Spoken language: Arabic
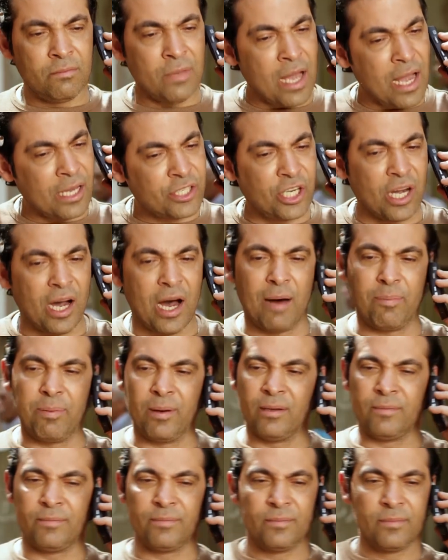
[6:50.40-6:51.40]
ماشي يا
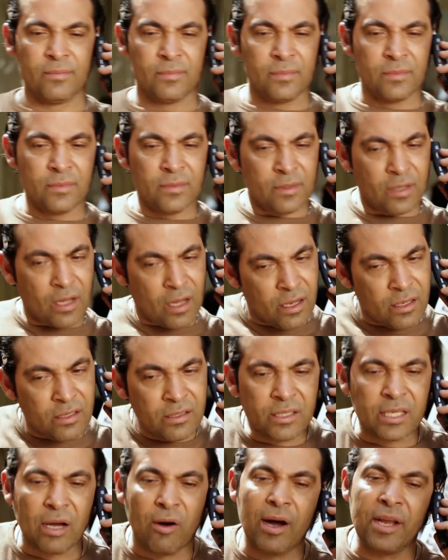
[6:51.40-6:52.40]
ابله
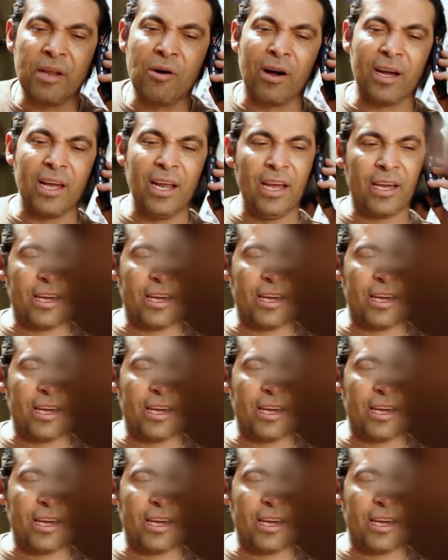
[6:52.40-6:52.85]
ثواني واجي